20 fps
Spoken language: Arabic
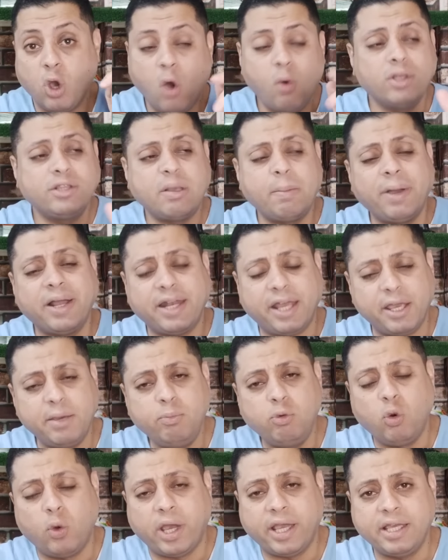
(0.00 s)
هو طبعا
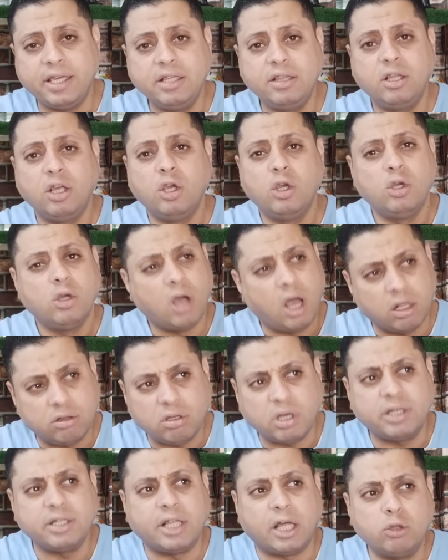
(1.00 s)
عيبه الوحيد
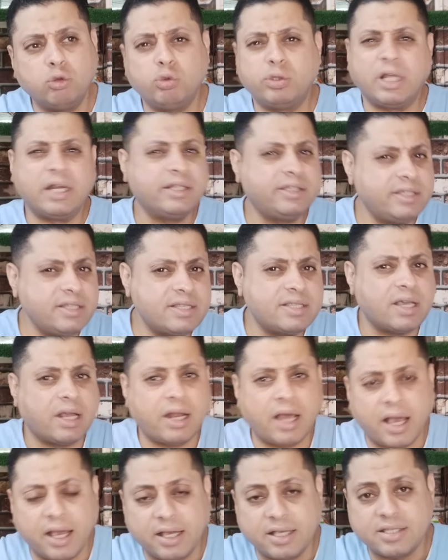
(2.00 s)
اعتقد عنده 30
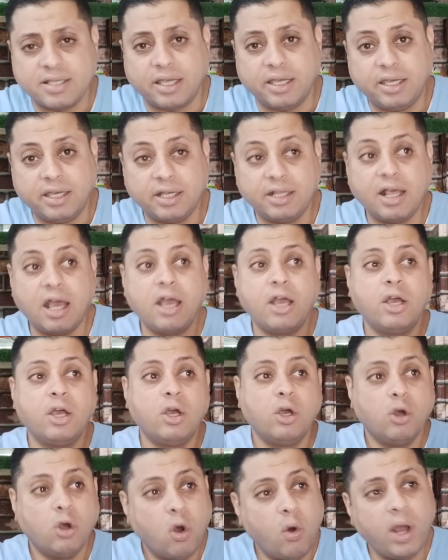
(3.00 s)
سنه حاجه زي كده
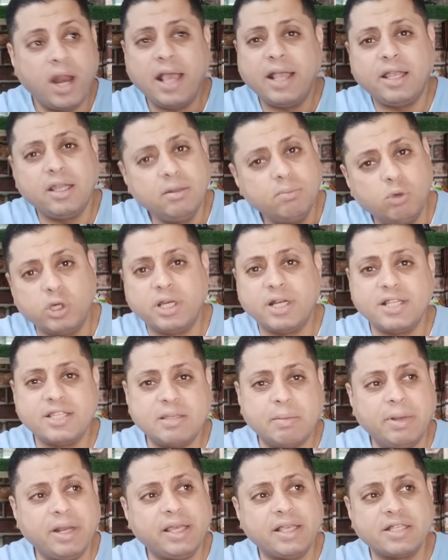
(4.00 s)
هو لكن ممكن
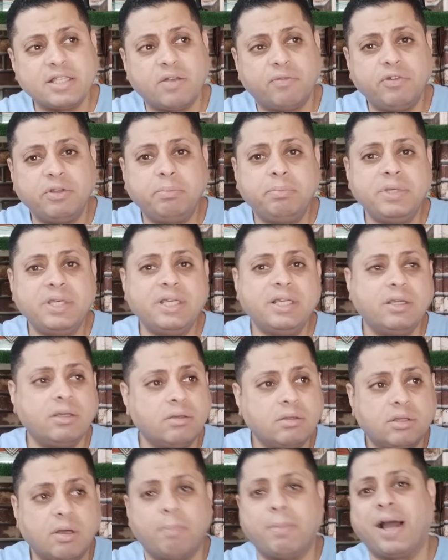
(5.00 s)
الزمالك يستفيد بيه
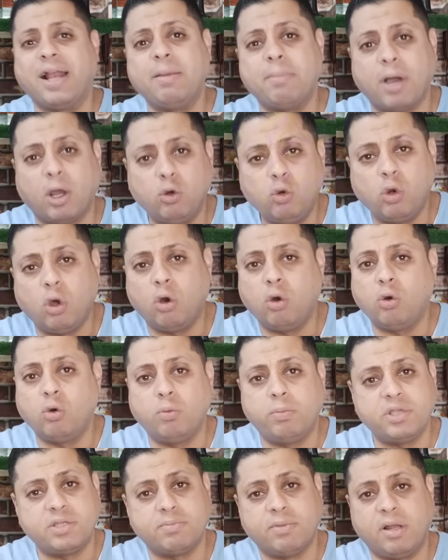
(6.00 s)
طب علي معلول
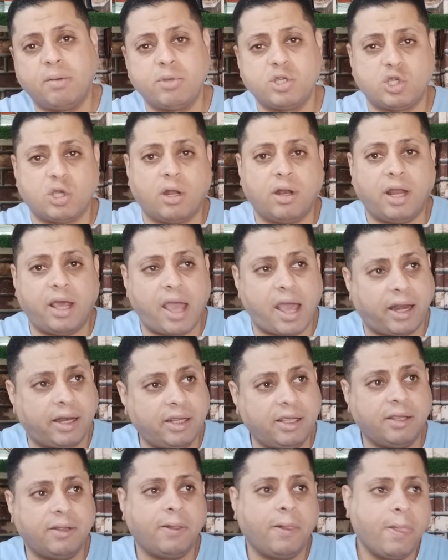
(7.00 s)
اهو بسم الله ما شاء الله
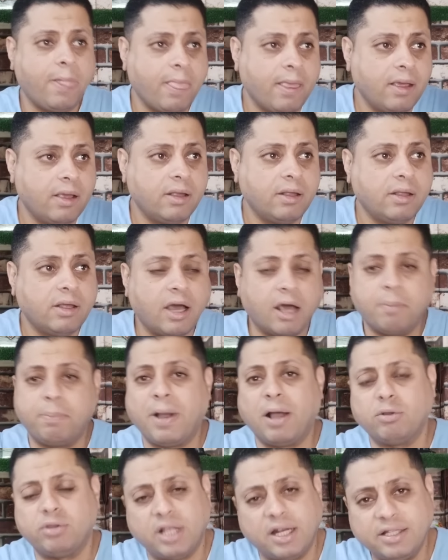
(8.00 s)
يعني
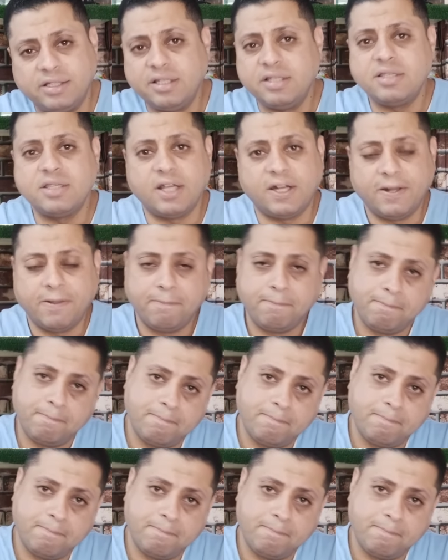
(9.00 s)
34 سنه